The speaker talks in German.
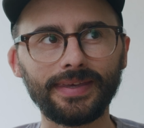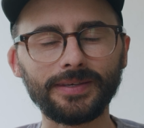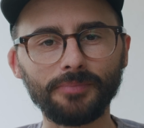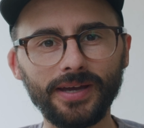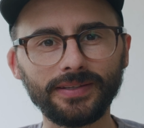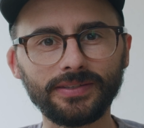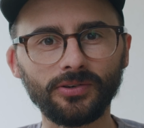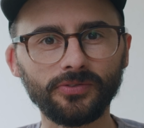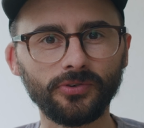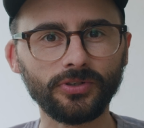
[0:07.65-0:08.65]
Ich mache jetzt
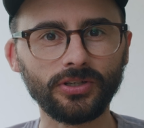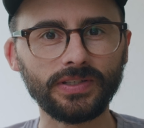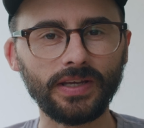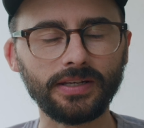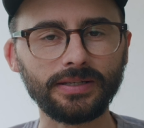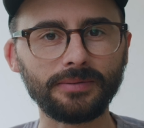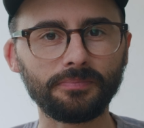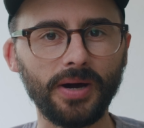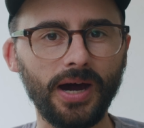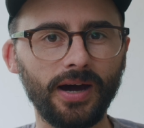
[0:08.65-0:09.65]
Stock Footage seit
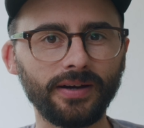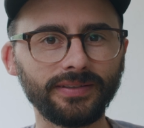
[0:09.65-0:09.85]
ein paar